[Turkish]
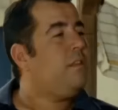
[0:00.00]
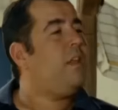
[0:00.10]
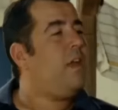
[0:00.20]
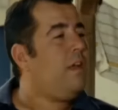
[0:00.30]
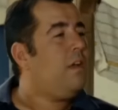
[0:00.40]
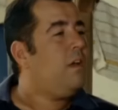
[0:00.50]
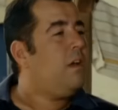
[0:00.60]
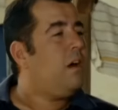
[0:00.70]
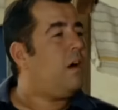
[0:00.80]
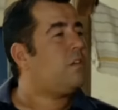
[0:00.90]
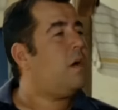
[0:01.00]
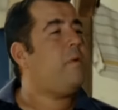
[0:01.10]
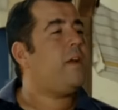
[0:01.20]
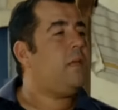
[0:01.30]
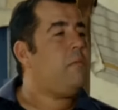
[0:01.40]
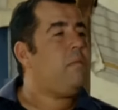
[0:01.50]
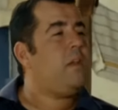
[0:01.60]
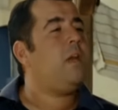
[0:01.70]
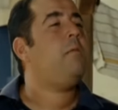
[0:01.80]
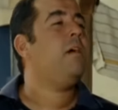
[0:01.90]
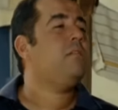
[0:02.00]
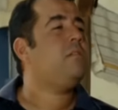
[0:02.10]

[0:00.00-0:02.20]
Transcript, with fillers: Nene Akşam beklememeni yeme.